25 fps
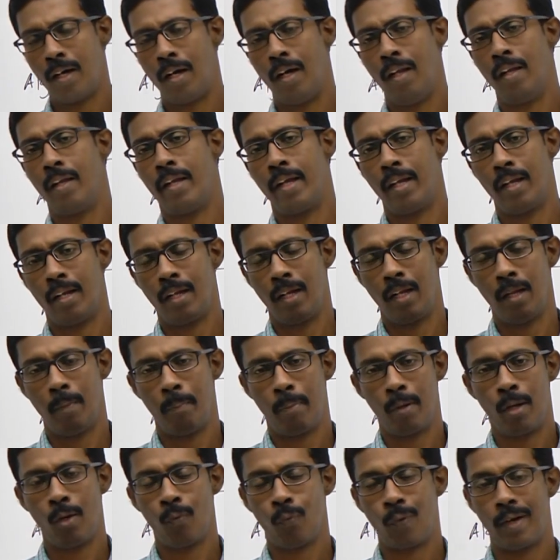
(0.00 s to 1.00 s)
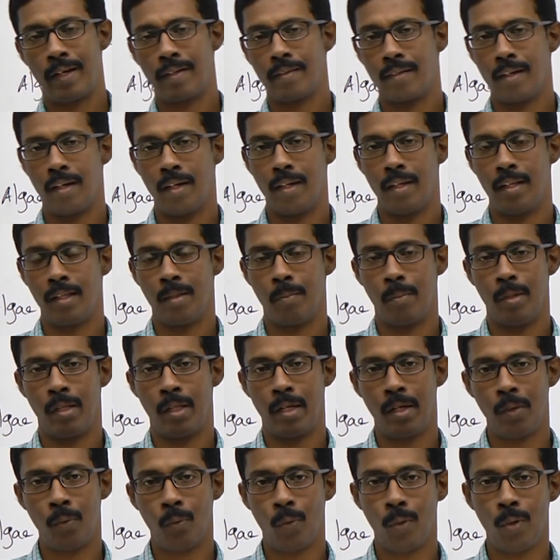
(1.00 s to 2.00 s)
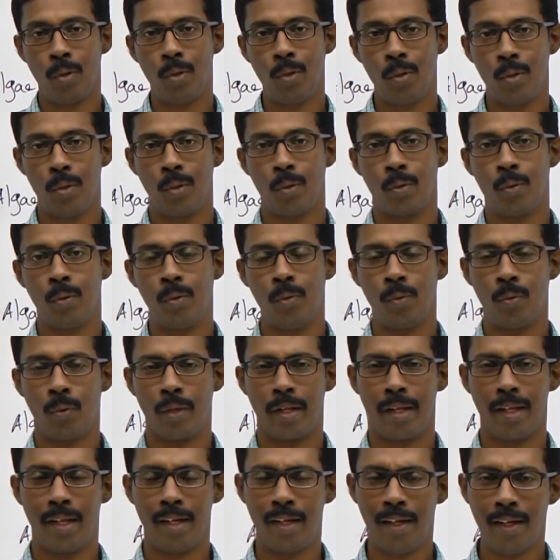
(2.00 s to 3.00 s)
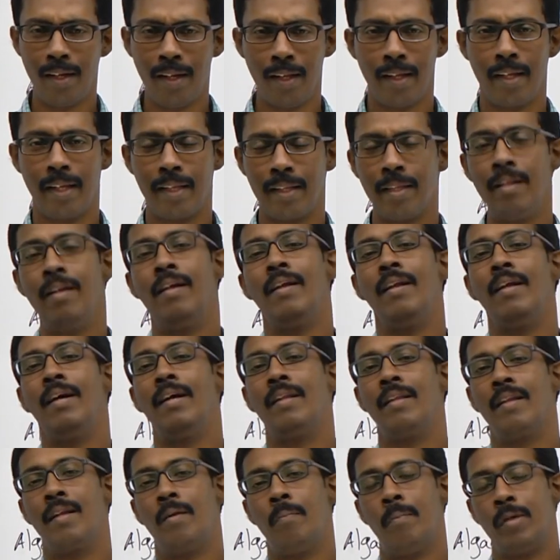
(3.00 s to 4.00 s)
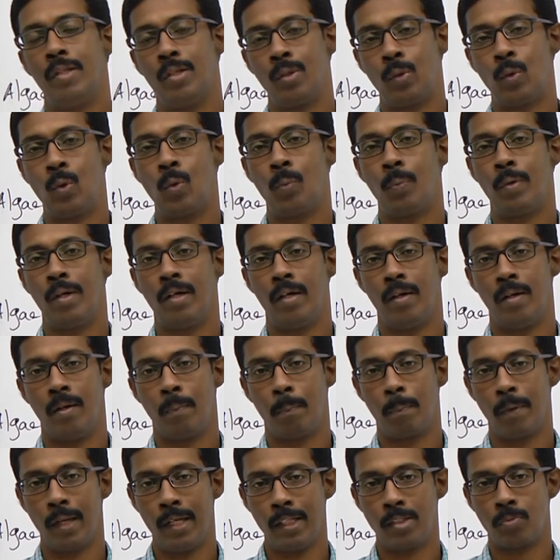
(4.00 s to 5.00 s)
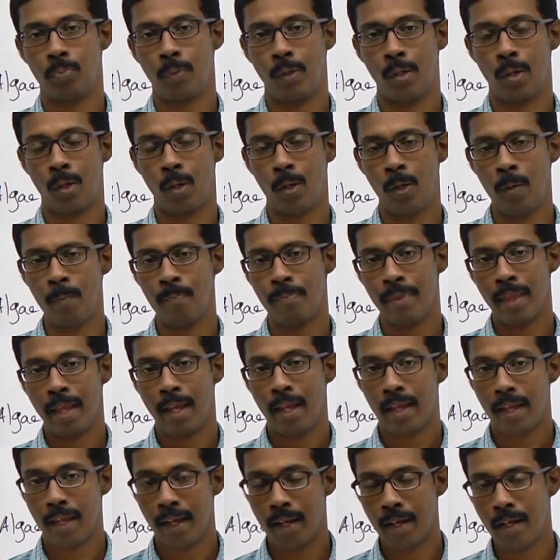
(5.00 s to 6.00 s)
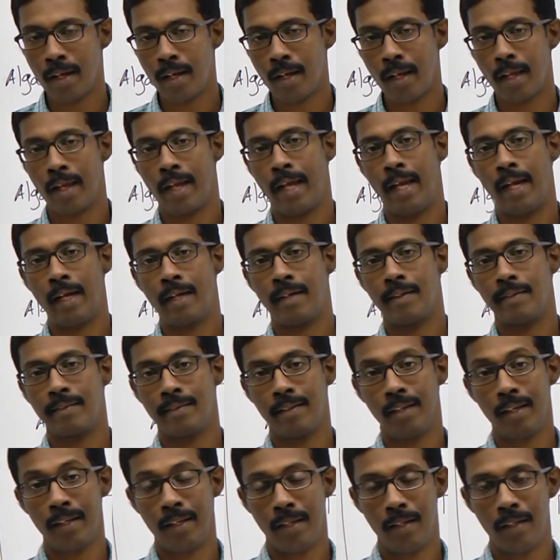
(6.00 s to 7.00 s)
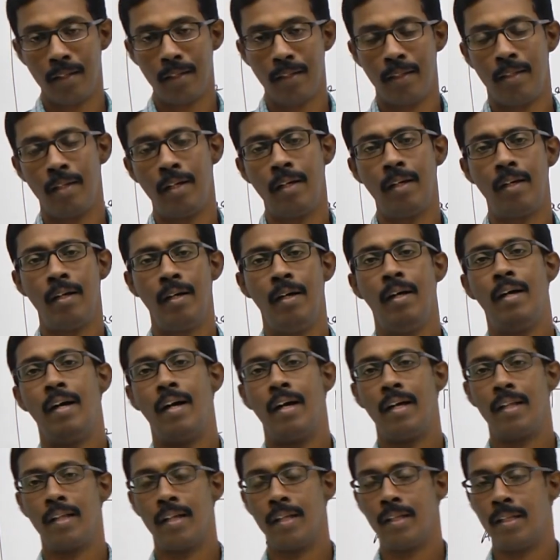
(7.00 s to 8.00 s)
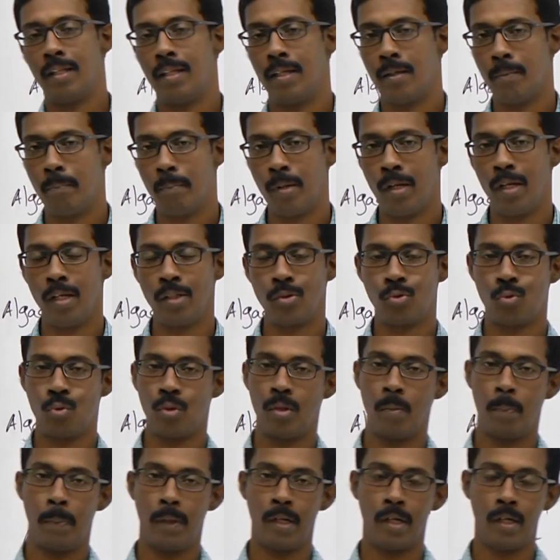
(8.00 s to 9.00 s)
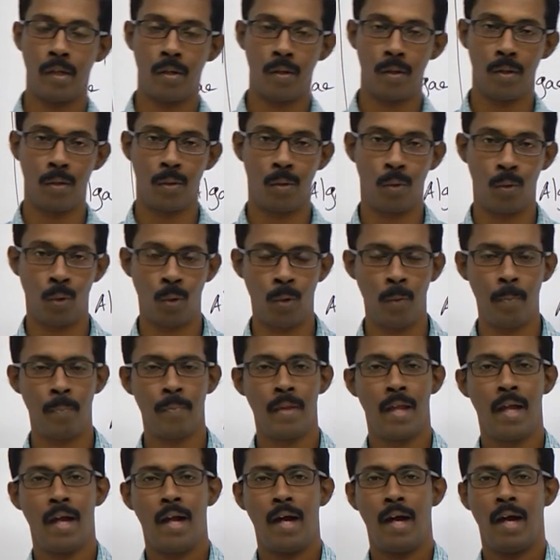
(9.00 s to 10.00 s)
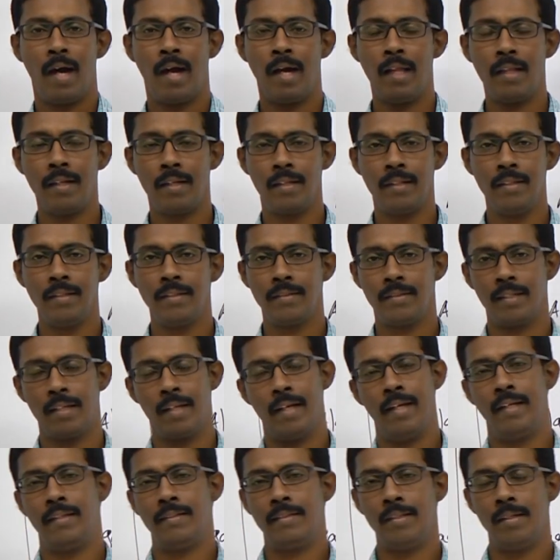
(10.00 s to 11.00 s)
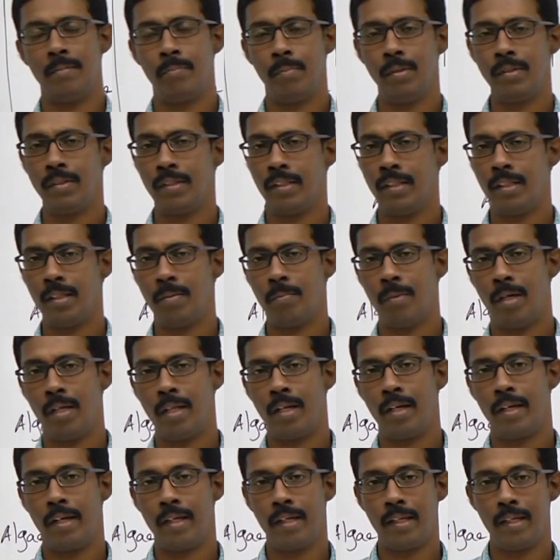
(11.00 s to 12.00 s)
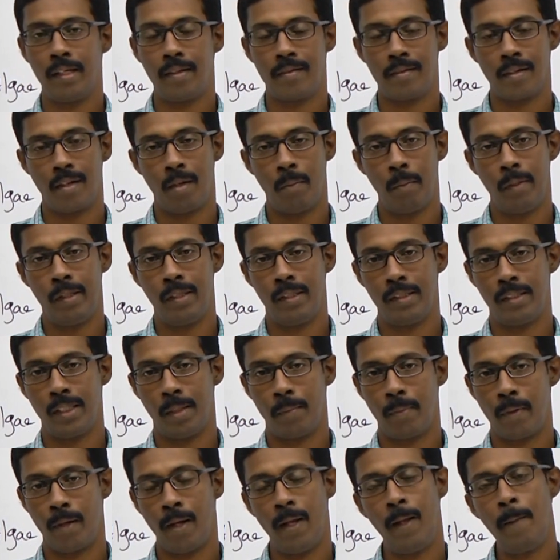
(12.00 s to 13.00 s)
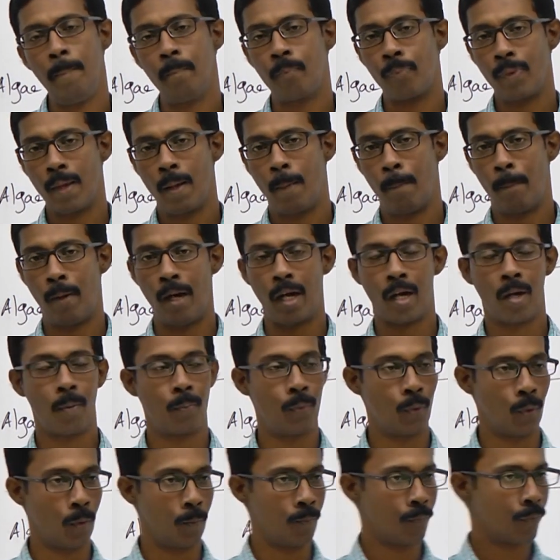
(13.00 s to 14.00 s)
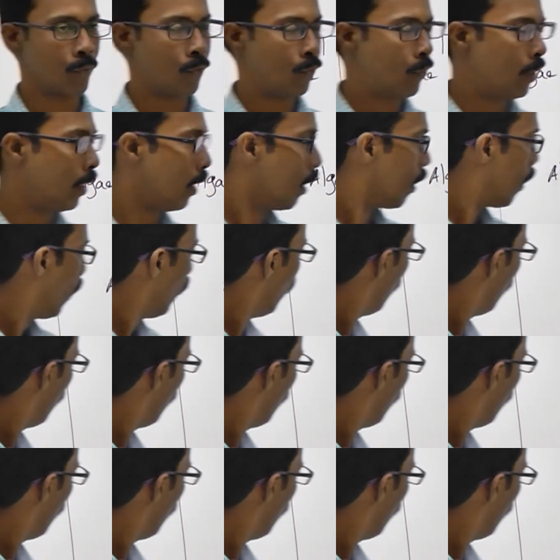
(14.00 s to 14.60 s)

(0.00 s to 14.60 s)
ஆல்கேன் என்ன பிரேஃபைட்ஸ் என்ன அந்த மாதிரி ஒன்று ஒன்றுக்கும் என்ன எதனால் அதை நம்ம அந்த குரூப்பில் ப்ளேஸ் பண்ணுறோம் என்னென்ன கேரக்டர்ஸ்லாம் இருந்தால் அது அந்த பிலாங்ஸ் டு த பர்டிகுலர் குரூப் அதுக்கு சில எக்ஸாம்பிள்ஸ் இந்த மாதிரி டீட்டெயில்ஸை நம்ம இந்த சாப்டரில் பார்க்க போகிறோம் ஃபைன்